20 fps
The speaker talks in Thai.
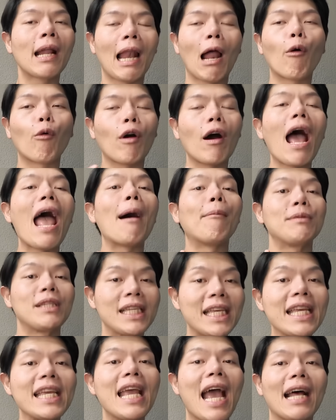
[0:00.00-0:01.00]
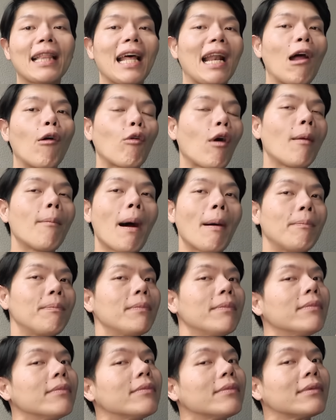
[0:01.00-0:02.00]
เราก็แอบเชียร์แต่เราก็แบบ
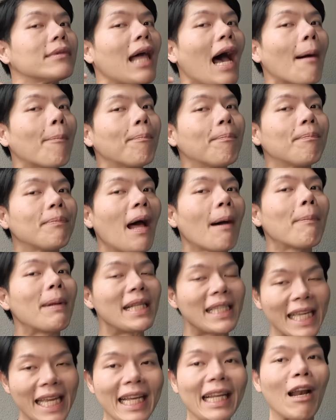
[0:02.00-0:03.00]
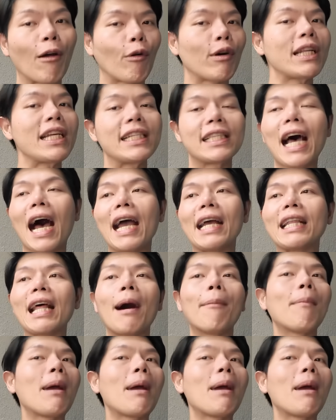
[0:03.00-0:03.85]
ถ้าเป็นจริงเราก็ดีใจถ้า